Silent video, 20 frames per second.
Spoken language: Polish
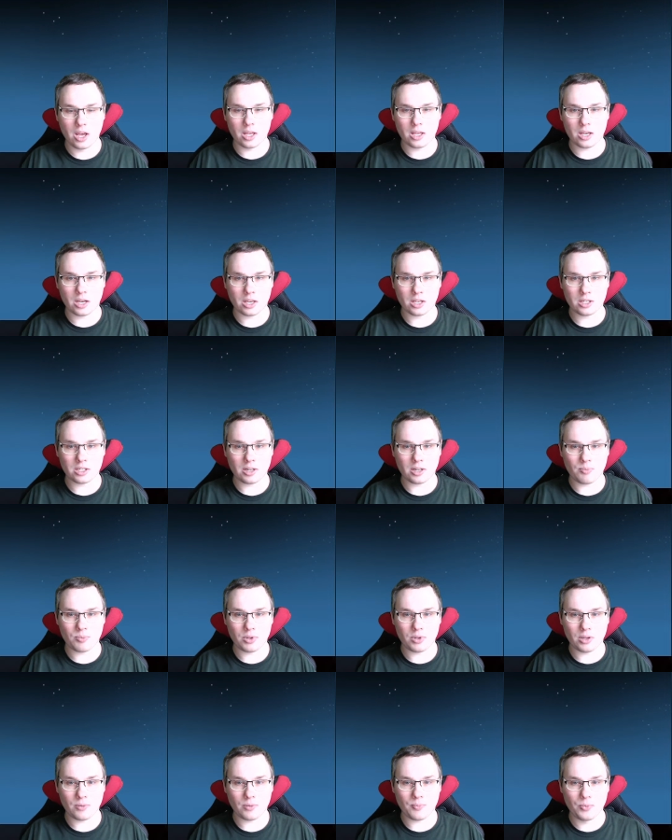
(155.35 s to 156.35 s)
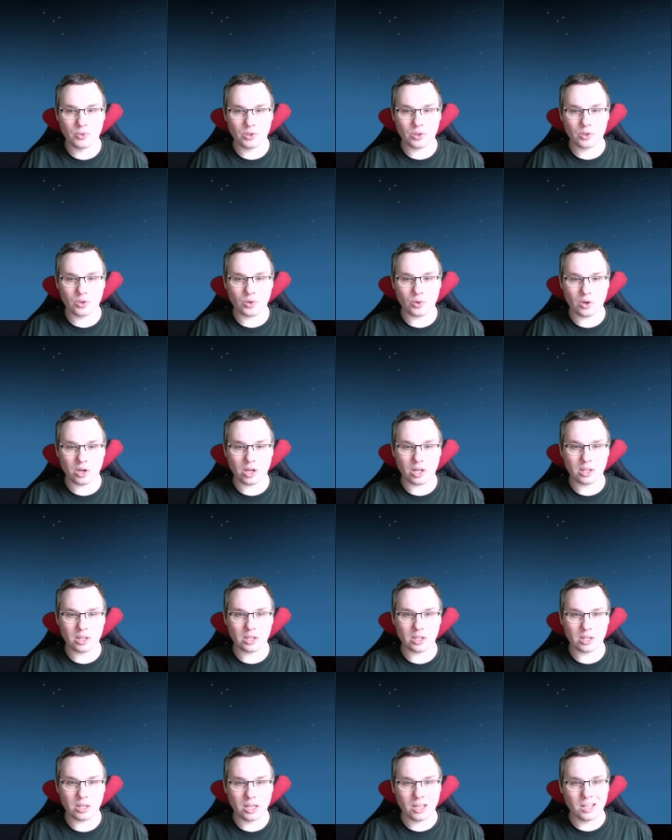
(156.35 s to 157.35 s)
jakieś tam te
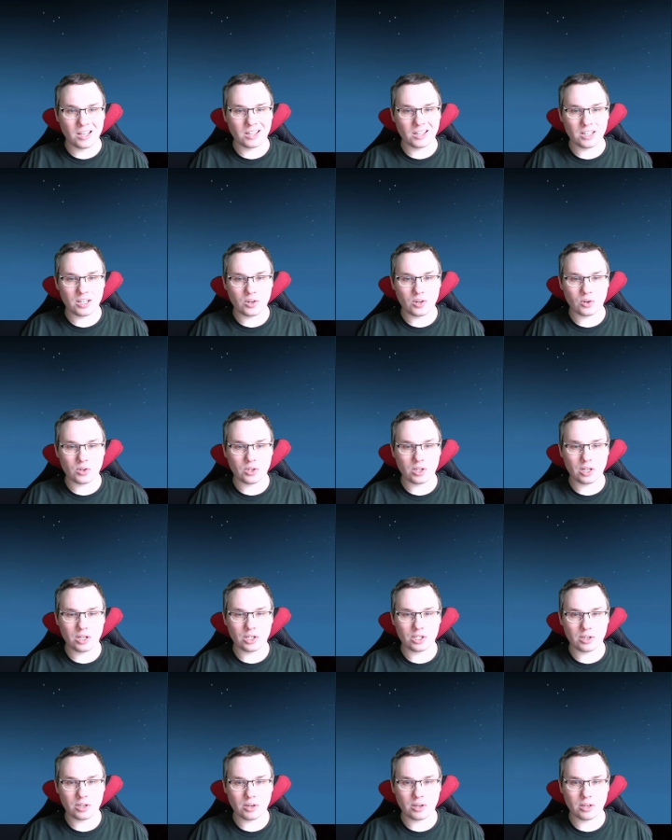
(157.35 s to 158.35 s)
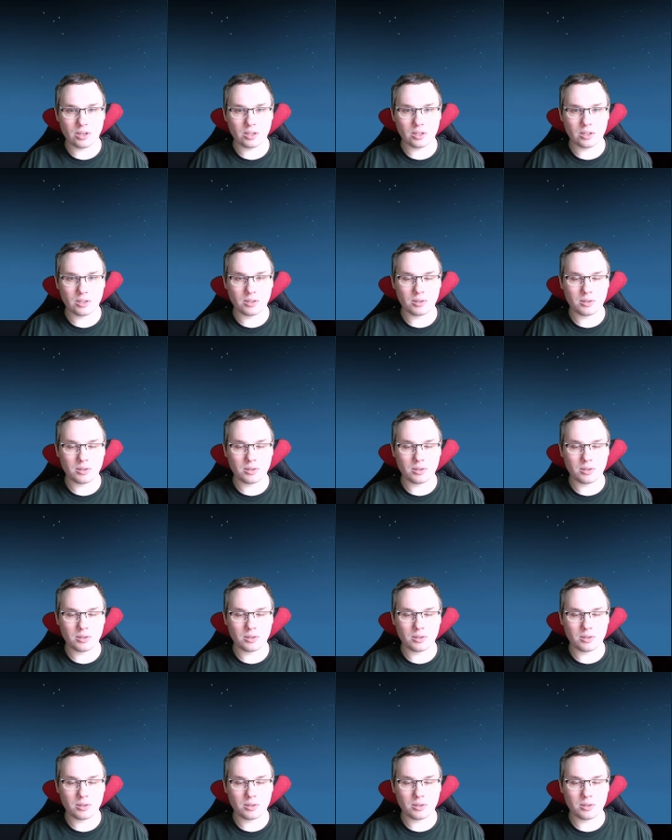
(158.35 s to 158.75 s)
tokeny, tylko tyle, że